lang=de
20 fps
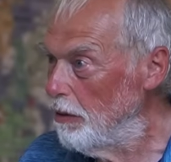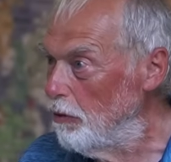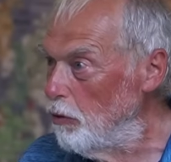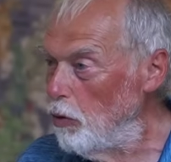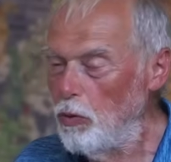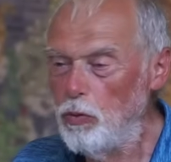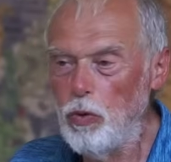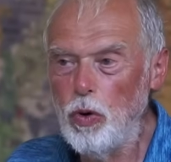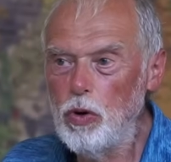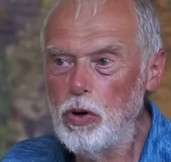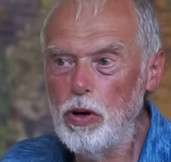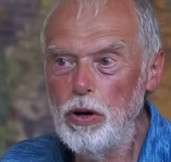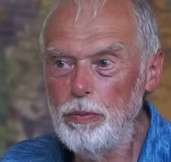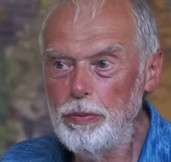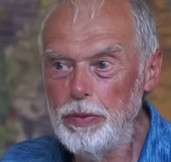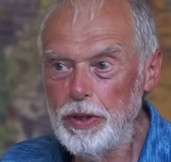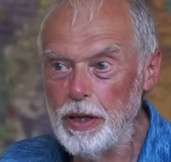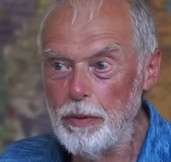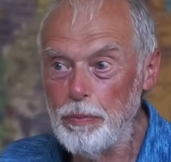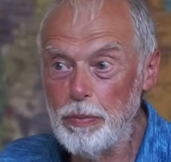Wo, wo
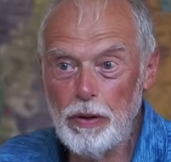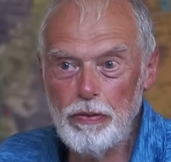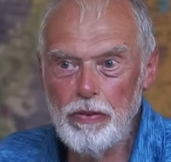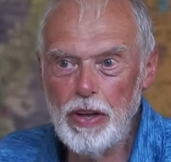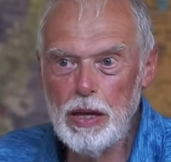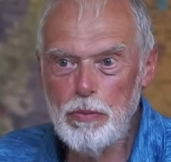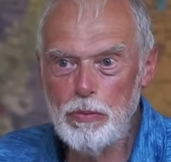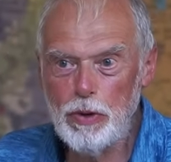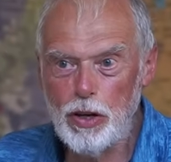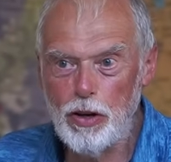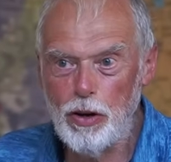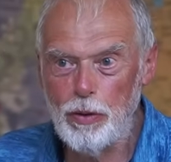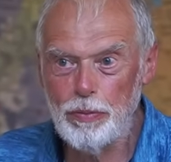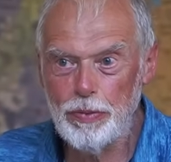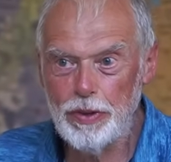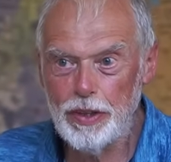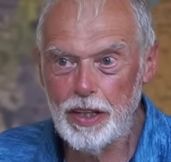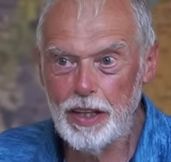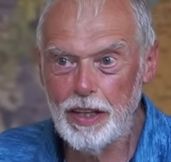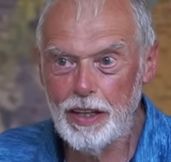kommt er? Bei wem kommt
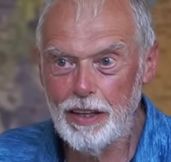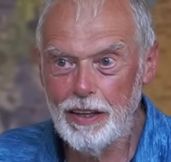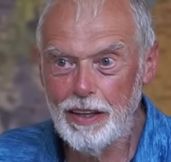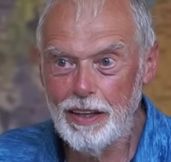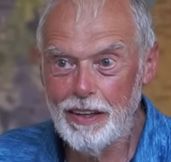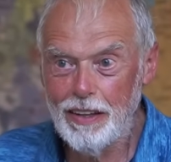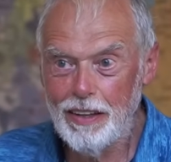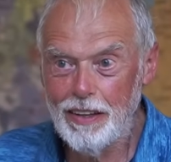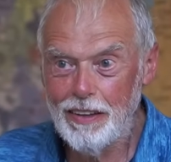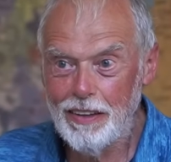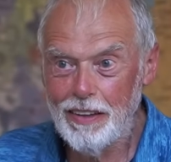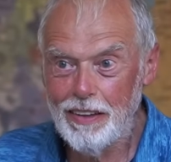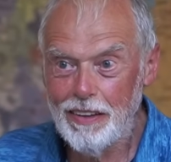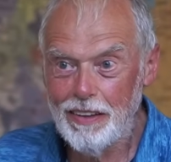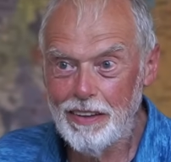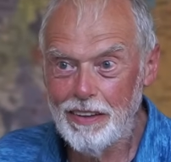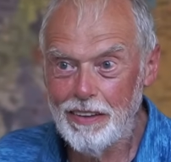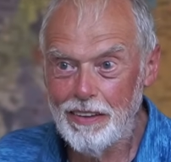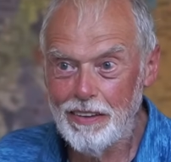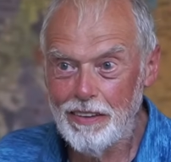er?
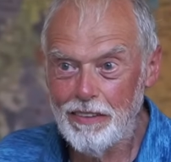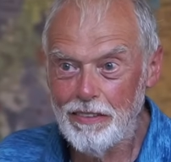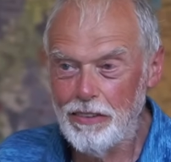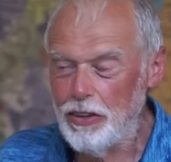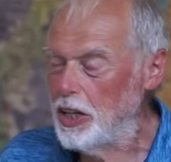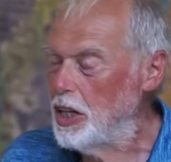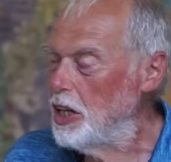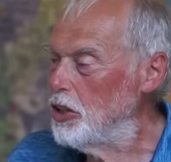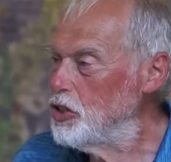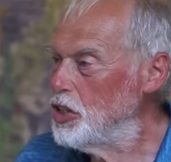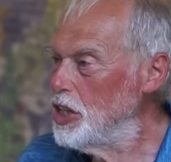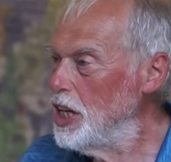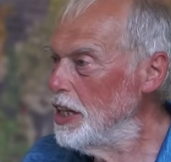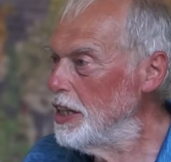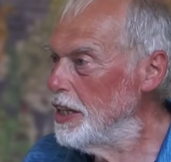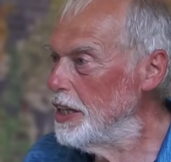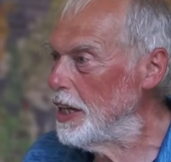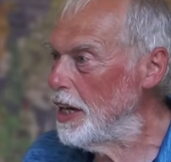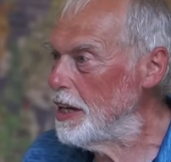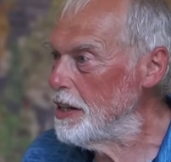Wie geschieht
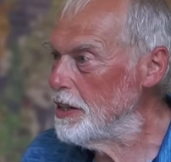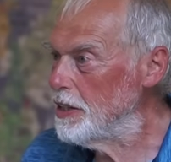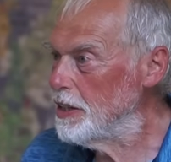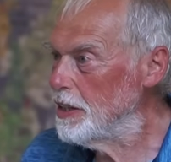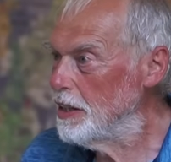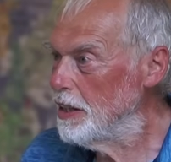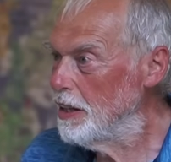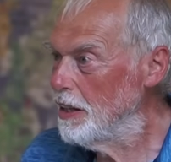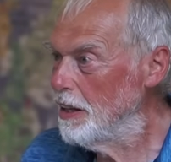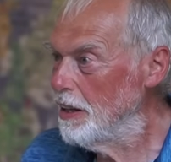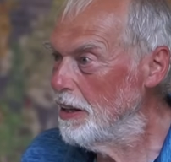das?